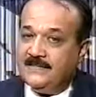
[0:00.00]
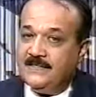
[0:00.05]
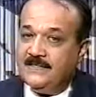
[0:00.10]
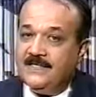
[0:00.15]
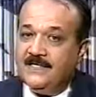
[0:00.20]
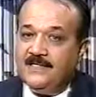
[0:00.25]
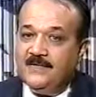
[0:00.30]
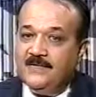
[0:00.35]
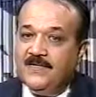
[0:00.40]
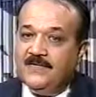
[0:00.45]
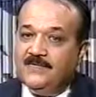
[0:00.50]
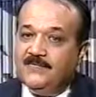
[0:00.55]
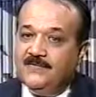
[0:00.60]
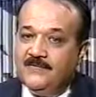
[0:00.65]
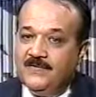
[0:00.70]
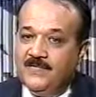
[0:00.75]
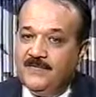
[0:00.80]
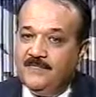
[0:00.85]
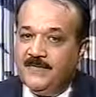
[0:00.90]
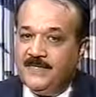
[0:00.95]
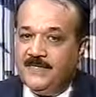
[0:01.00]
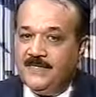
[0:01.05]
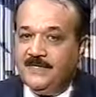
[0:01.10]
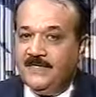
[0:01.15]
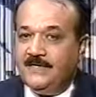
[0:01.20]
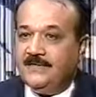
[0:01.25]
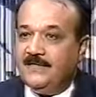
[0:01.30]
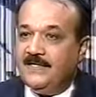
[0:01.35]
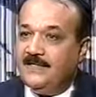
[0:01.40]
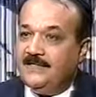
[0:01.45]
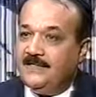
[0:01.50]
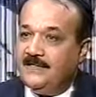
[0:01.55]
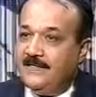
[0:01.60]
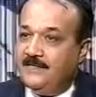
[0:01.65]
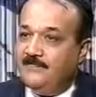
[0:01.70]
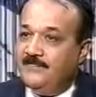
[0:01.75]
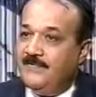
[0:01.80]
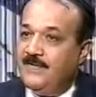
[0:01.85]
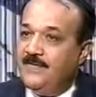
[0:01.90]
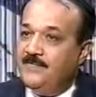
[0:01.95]
كده برضو يمكن دكاتره
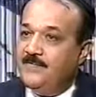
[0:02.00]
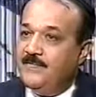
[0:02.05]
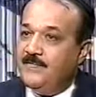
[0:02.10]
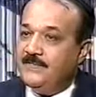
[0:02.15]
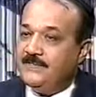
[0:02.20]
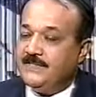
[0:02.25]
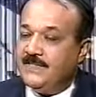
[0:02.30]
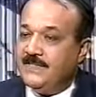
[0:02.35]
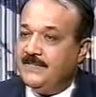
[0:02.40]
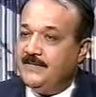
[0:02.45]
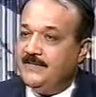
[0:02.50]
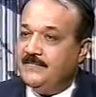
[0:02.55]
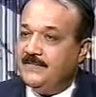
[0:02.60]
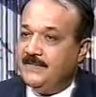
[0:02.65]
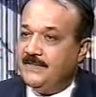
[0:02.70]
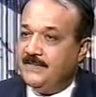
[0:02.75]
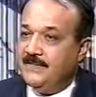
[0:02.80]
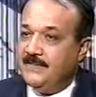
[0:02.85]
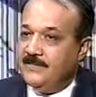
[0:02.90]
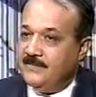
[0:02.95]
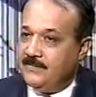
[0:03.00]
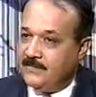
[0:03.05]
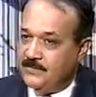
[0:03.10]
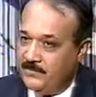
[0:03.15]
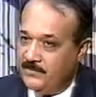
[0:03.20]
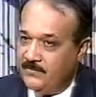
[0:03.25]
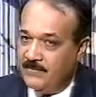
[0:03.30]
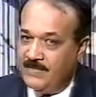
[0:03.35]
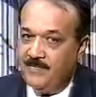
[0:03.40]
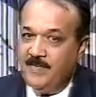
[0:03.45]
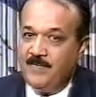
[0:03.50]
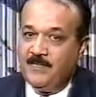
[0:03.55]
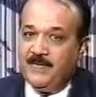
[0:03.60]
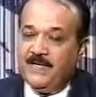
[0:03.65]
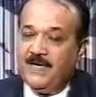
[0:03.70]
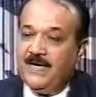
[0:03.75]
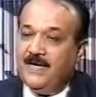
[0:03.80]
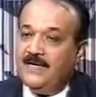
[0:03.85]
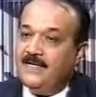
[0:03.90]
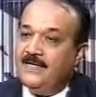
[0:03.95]
الاطفال بيصروا
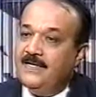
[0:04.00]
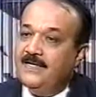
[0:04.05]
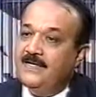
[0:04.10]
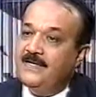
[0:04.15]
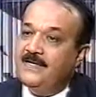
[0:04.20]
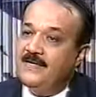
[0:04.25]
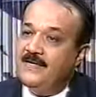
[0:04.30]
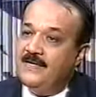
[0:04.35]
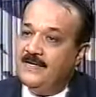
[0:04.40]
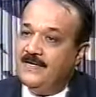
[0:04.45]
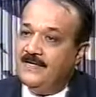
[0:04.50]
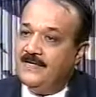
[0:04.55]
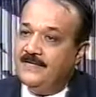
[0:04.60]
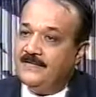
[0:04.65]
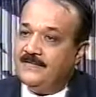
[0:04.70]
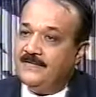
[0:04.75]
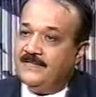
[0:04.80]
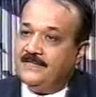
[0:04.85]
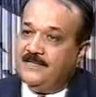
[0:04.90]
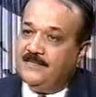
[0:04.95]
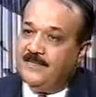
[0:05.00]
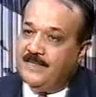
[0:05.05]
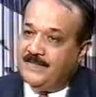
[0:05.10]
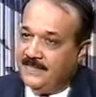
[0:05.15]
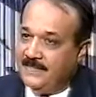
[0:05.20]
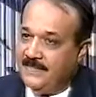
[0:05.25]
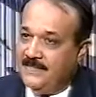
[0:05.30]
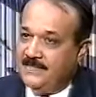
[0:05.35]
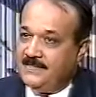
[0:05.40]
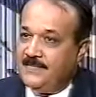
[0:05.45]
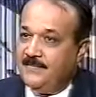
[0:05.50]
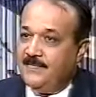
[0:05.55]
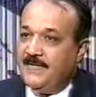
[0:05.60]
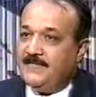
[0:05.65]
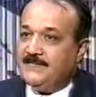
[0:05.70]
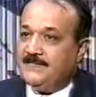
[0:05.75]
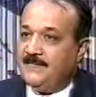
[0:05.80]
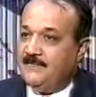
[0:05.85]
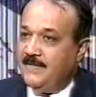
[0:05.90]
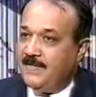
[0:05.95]
تماما على آه، التطعيمات الخاصه
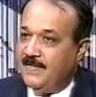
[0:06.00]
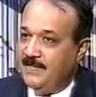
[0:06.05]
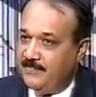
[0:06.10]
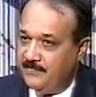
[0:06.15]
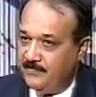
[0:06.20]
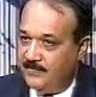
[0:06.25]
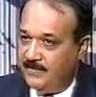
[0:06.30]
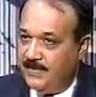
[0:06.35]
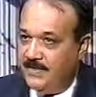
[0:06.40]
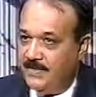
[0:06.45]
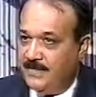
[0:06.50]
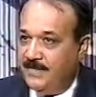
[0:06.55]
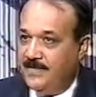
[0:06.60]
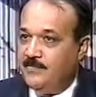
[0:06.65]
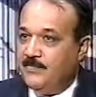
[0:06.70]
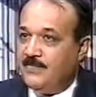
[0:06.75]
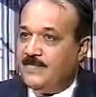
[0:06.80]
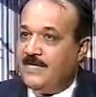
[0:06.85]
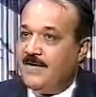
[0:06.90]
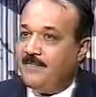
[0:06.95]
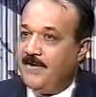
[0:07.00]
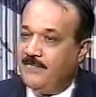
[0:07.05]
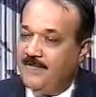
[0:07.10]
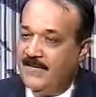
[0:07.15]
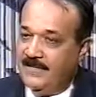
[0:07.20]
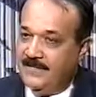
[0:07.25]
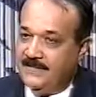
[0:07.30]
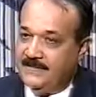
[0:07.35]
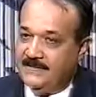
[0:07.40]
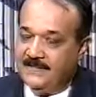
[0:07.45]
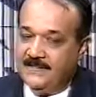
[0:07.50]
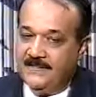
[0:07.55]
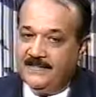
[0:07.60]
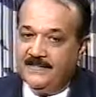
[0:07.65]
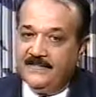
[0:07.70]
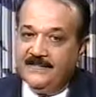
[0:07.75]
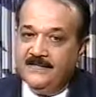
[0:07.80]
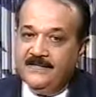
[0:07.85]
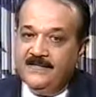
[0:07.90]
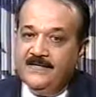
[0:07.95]
بهذا المرض والمتابعه وحاجات زي
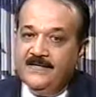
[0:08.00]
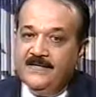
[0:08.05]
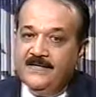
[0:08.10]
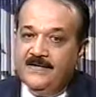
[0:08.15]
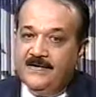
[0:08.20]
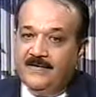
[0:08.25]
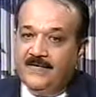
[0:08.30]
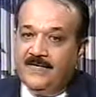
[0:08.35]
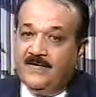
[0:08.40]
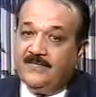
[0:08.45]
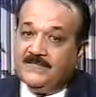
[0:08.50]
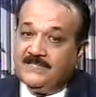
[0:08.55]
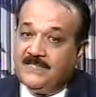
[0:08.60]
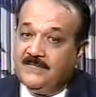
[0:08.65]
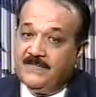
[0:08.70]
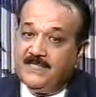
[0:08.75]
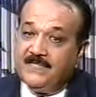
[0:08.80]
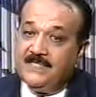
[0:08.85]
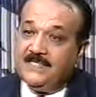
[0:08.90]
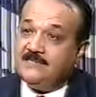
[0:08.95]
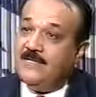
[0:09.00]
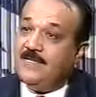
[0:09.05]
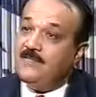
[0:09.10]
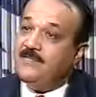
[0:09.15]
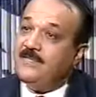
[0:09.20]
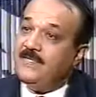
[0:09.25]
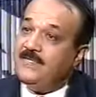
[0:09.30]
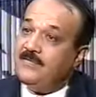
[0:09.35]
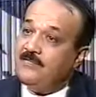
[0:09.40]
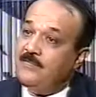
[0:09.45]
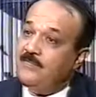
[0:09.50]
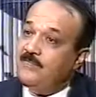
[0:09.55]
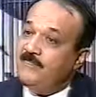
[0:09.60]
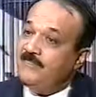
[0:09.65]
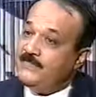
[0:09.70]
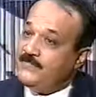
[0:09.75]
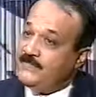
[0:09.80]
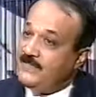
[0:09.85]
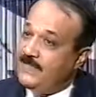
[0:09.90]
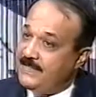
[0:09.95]
كده لو اصابت الحظ الامينيه الام
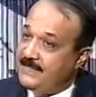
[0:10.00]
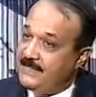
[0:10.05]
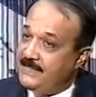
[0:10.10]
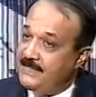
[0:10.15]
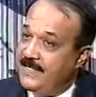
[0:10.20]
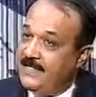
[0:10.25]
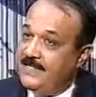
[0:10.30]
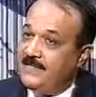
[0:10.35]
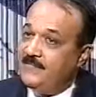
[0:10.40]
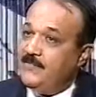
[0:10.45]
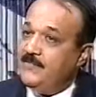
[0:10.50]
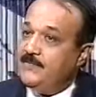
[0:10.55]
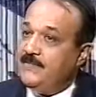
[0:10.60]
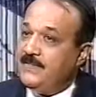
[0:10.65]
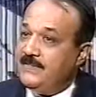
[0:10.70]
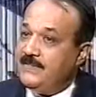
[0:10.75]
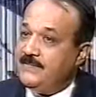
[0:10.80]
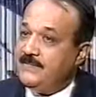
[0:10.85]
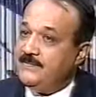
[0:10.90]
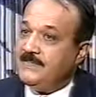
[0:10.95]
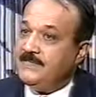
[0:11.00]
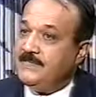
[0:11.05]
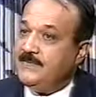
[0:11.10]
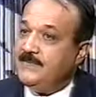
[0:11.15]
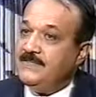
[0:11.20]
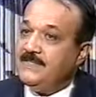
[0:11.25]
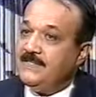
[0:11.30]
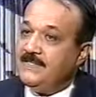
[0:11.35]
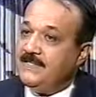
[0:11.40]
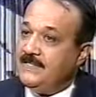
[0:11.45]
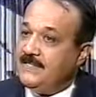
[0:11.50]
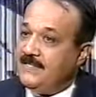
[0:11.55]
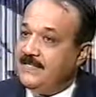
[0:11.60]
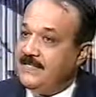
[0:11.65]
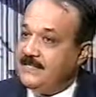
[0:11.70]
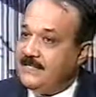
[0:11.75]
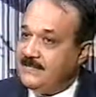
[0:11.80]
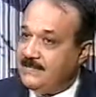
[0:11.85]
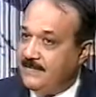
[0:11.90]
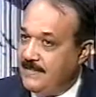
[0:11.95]
في الشهر الثاني ممكن نسبه الشواذ الخلقيه
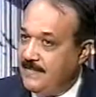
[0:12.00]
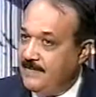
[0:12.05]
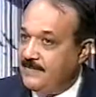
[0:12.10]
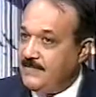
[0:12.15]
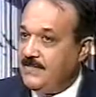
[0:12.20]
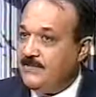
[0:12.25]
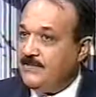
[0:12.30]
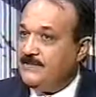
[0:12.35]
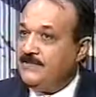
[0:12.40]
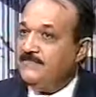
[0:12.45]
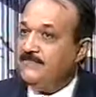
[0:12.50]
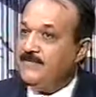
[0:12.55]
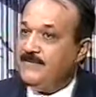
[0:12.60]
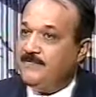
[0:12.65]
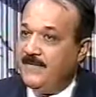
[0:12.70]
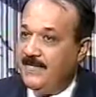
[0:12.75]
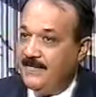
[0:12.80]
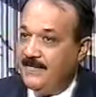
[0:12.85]
تصل ل 25%